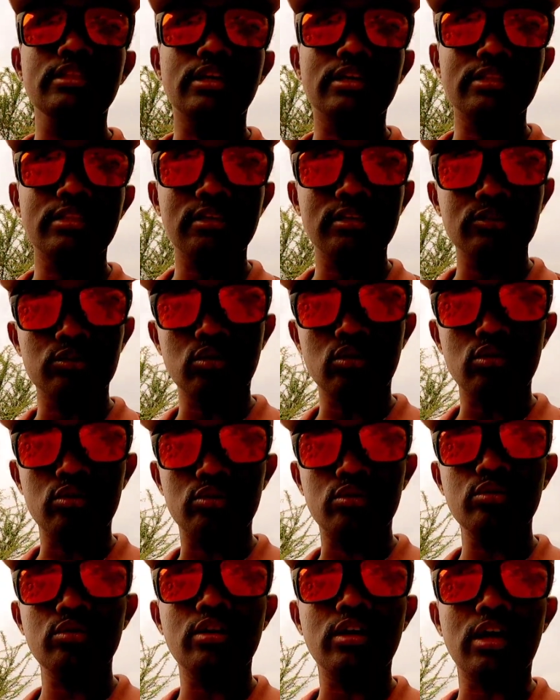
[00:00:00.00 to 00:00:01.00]
இந்த இடத்துல
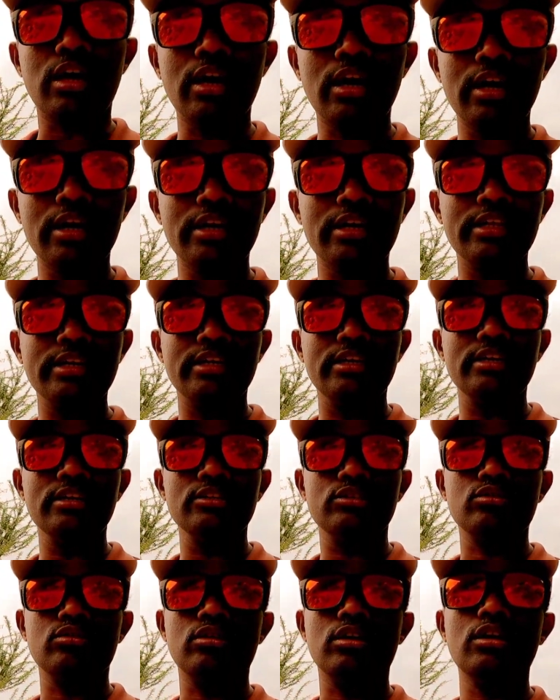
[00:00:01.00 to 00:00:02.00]
சொல்லணும் காரணம்
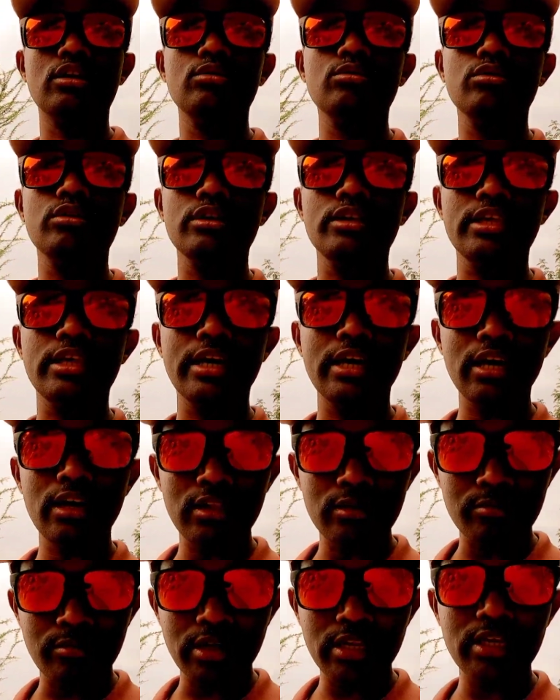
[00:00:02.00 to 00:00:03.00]
என்னென்னு சொன்னால் ஒரு
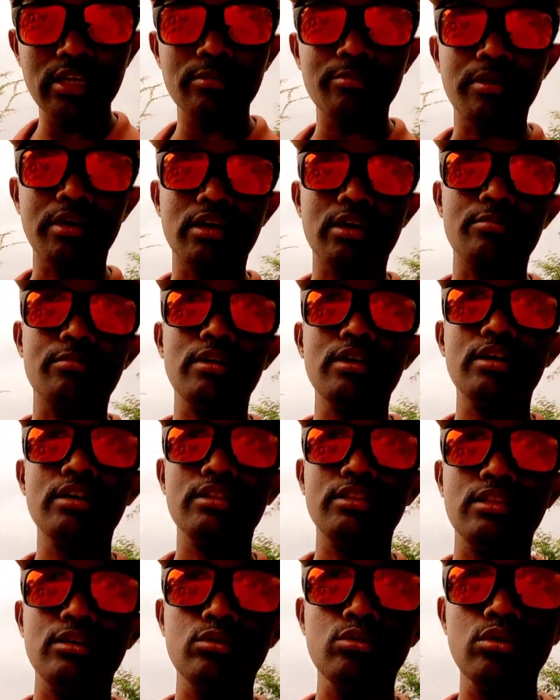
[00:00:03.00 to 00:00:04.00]
ஏழு மணிக்கு
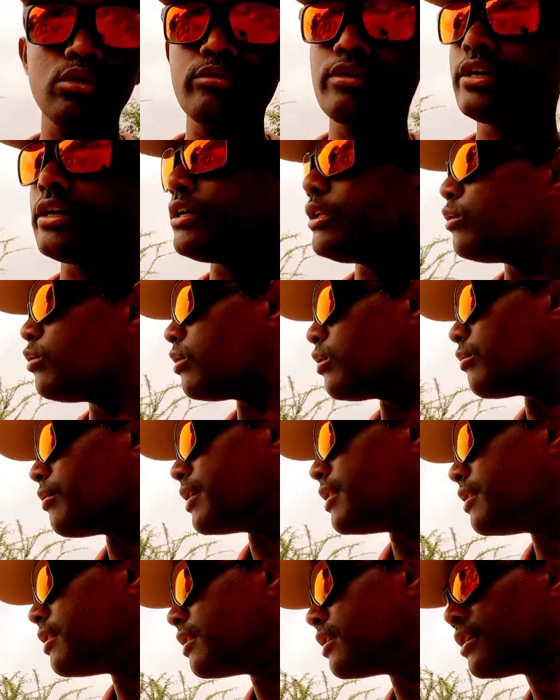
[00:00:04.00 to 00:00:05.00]
பக்கமாக இந்த
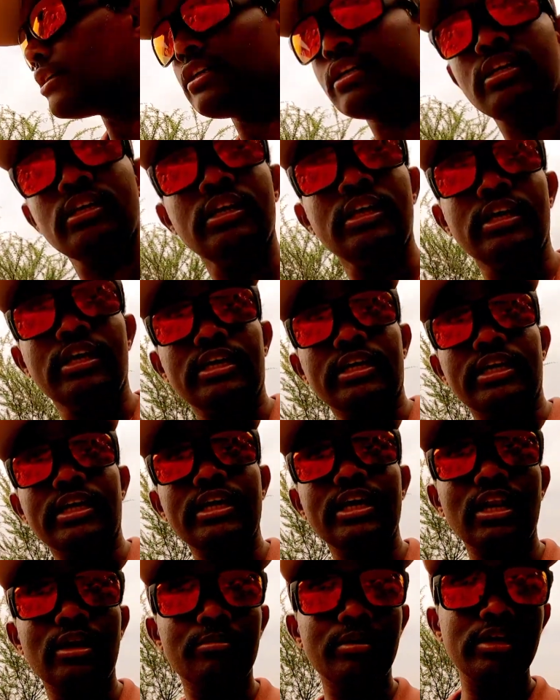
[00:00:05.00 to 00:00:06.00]
குருவரெட்டியூருக்கு வந்து
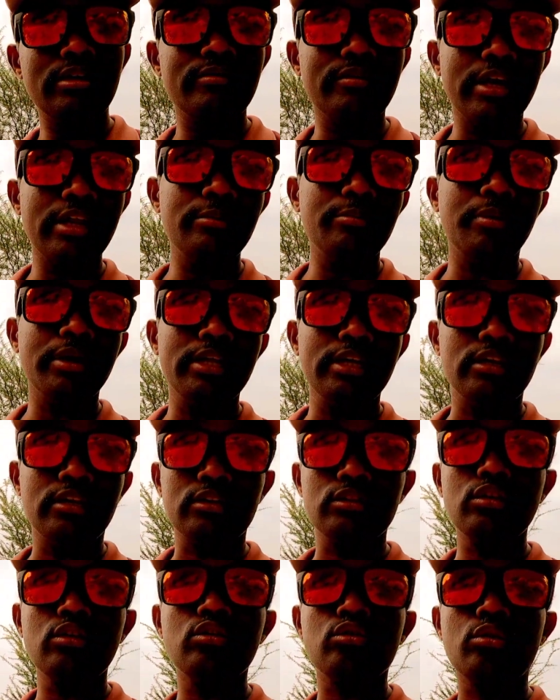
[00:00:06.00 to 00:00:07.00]
கீழே அப்படியே வெயிட்
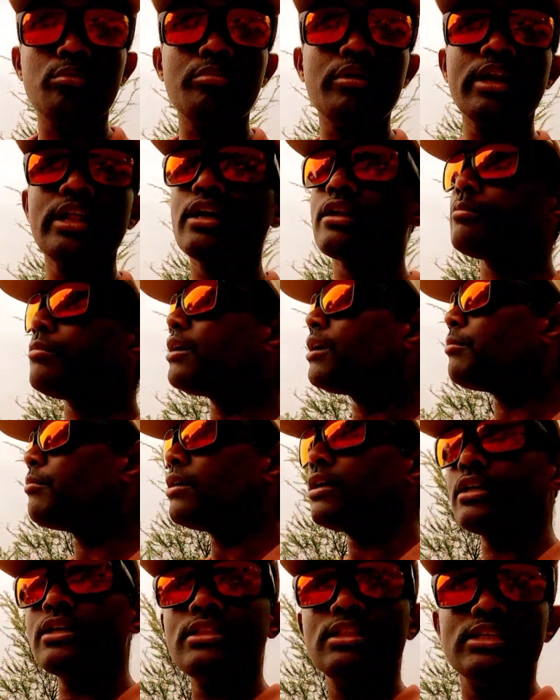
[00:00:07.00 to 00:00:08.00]
பண்ணிகிட்டு இருந்தோம் ரொம்ப நேரமாக
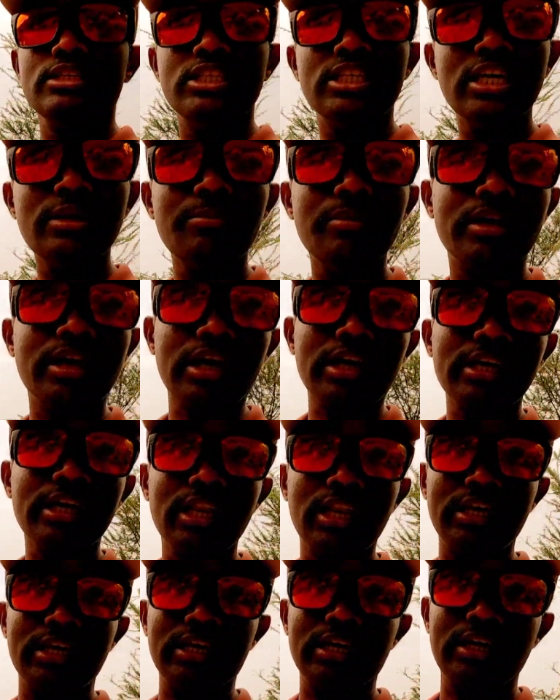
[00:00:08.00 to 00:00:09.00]
நம்மளுக்கு இந்த ஜீப்பு
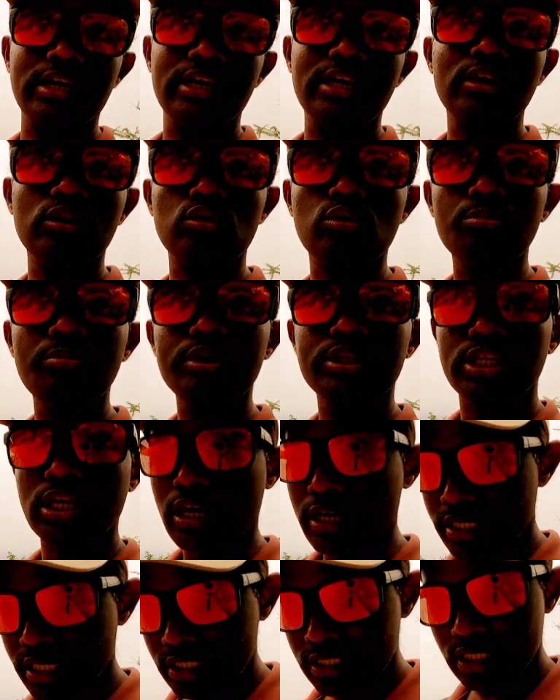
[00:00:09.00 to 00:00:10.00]
கிடைக்கலைங்க ஏன்னா ரொம்ப
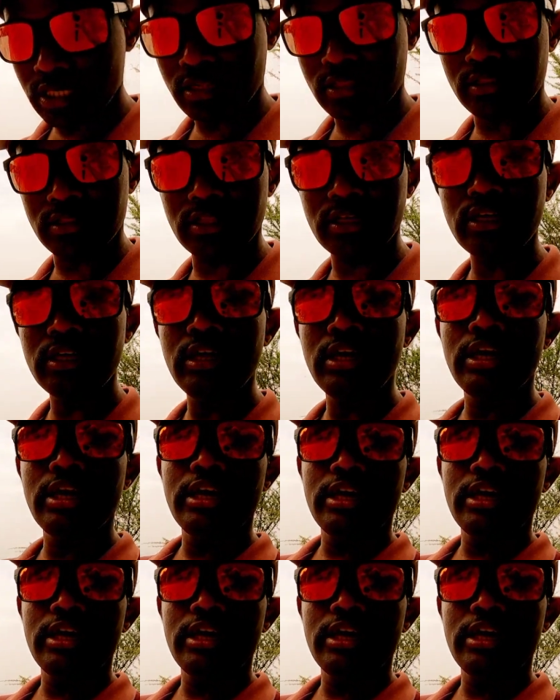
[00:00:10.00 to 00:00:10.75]
ஷார்ட்டேஜாக இருந்தது